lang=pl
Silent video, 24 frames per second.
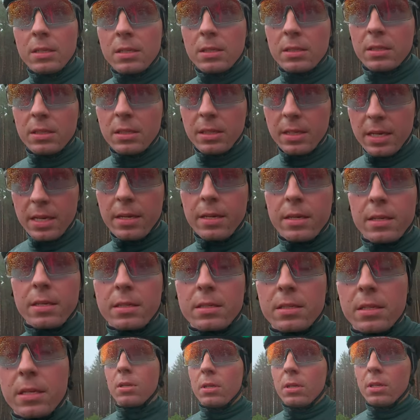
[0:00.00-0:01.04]

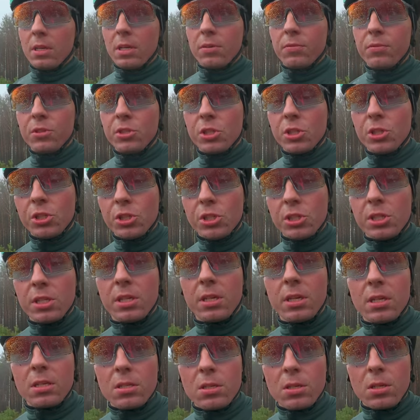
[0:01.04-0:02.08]
GRX. Jak widzieliście
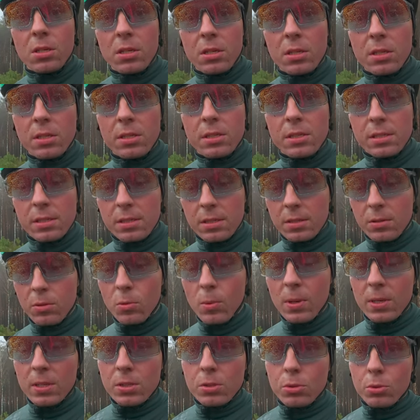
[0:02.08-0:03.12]
nieraz z
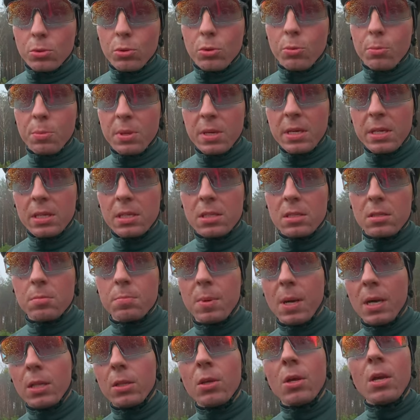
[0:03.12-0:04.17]
łańcuch mi
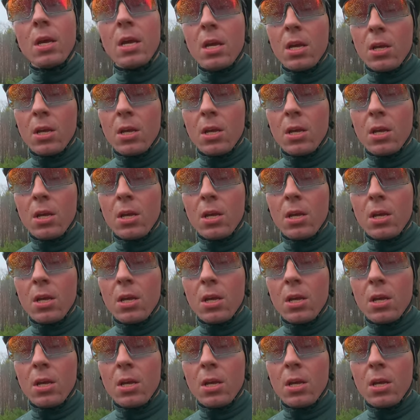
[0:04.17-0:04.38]
spadł.